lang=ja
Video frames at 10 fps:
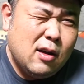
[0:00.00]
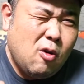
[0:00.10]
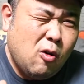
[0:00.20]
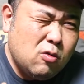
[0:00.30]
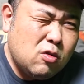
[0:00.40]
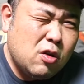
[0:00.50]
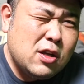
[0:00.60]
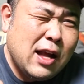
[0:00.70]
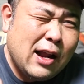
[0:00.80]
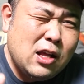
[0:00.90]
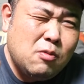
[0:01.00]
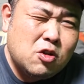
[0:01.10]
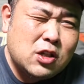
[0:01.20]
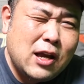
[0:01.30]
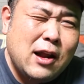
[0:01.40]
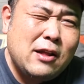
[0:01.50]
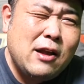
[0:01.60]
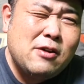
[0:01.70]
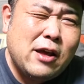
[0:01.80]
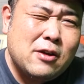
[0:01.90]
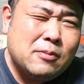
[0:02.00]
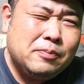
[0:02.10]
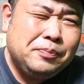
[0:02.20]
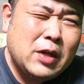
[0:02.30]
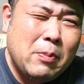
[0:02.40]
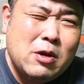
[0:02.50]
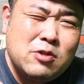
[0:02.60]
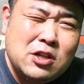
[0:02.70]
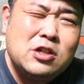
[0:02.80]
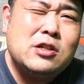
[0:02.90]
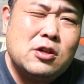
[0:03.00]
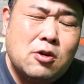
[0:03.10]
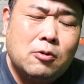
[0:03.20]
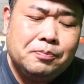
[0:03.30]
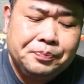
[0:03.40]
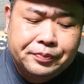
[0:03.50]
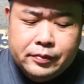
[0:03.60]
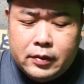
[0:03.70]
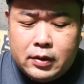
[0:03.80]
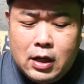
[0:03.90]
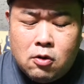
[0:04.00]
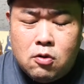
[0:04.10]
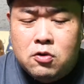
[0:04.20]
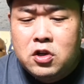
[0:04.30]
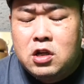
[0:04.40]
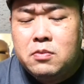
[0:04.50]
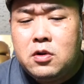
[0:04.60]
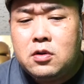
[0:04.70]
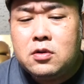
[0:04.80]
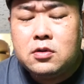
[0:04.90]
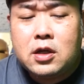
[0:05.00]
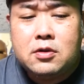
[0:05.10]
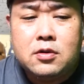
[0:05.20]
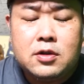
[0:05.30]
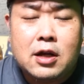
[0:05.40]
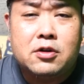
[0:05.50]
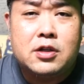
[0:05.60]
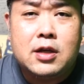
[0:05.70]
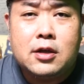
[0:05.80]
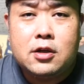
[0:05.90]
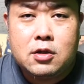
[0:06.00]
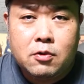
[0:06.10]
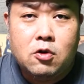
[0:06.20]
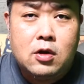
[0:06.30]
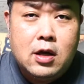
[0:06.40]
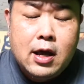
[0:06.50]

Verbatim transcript: 本当に誰にも伝えられないぐらいやっぱり嬉しいんですよ。でこの「グリーンブック」っていう作品なんですけども、